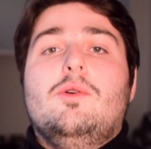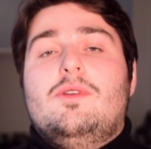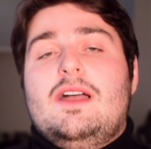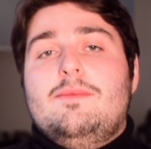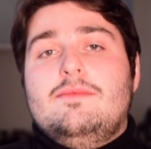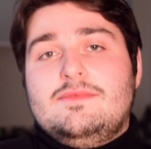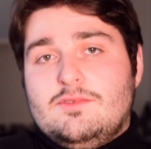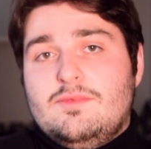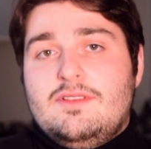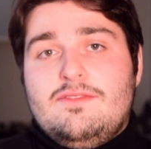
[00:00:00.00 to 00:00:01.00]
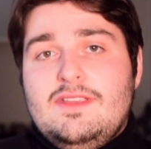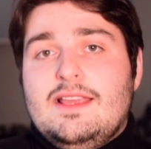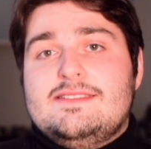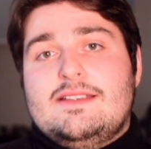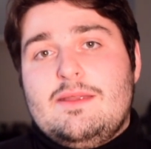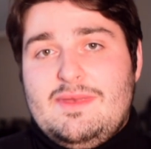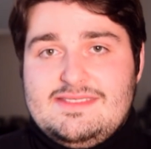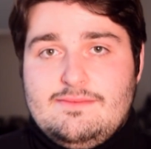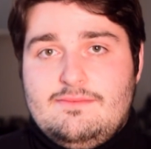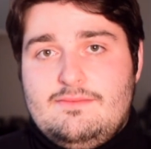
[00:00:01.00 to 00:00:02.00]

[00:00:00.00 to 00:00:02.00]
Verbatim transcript: und kann somit viel exakter messen.